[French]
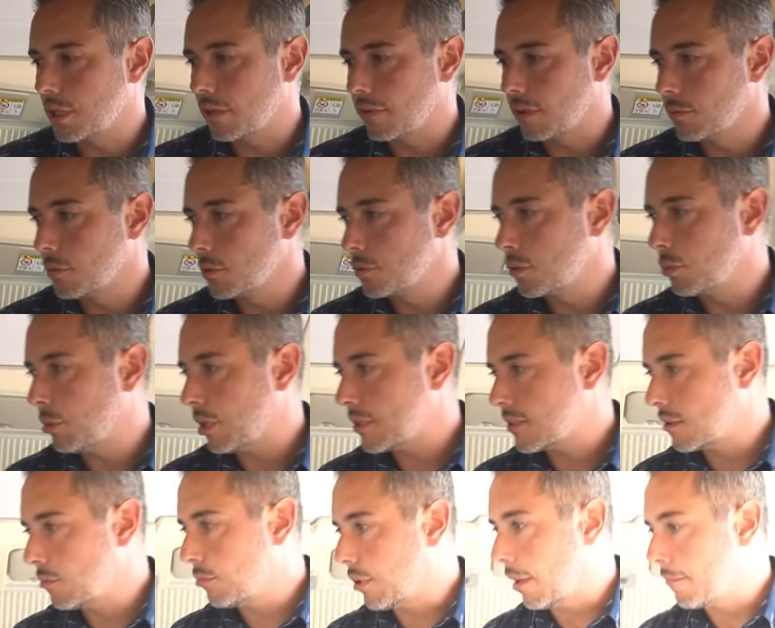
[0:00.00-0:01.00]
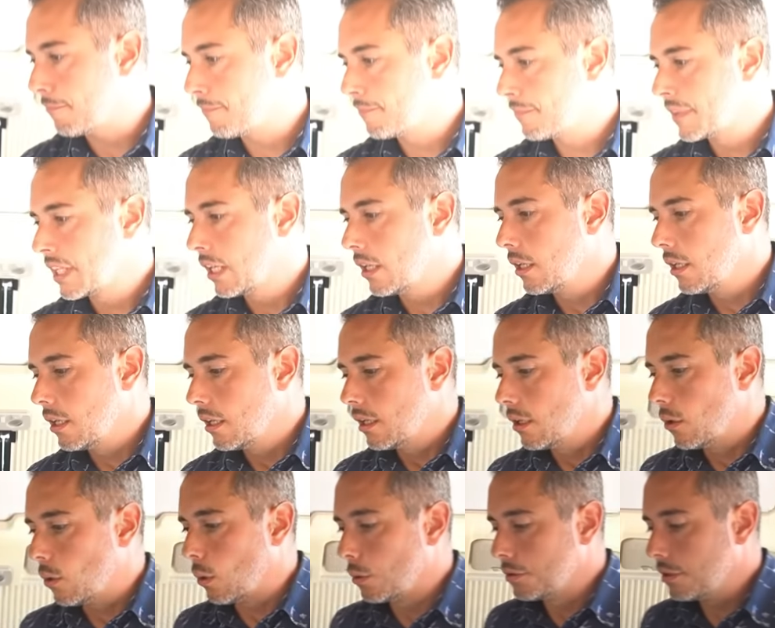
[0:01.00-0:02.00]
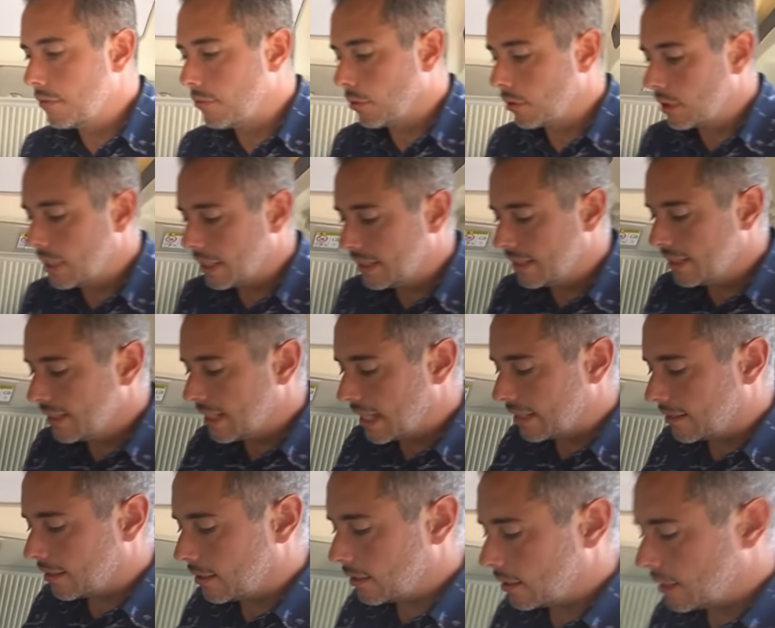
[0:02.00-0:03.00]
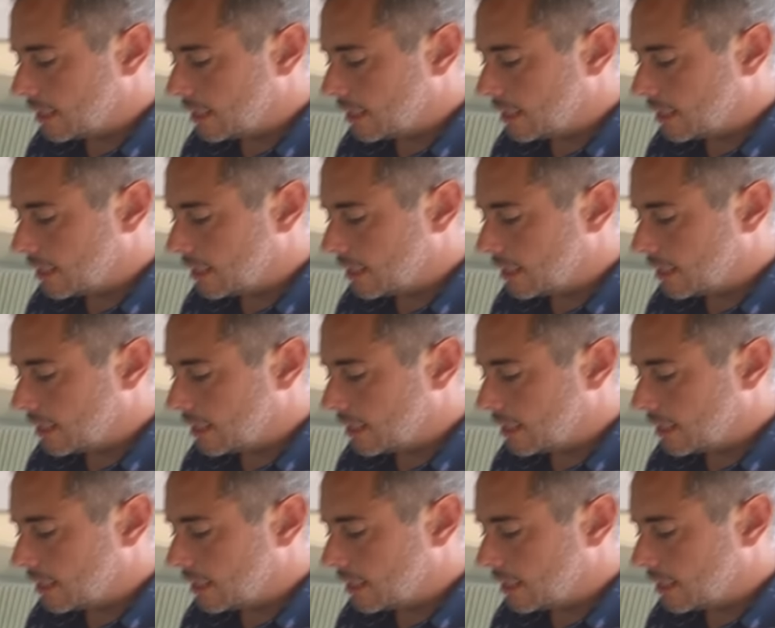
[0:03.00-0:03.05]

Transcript: ça vraiment super sympa au niveau de la dinette, hein,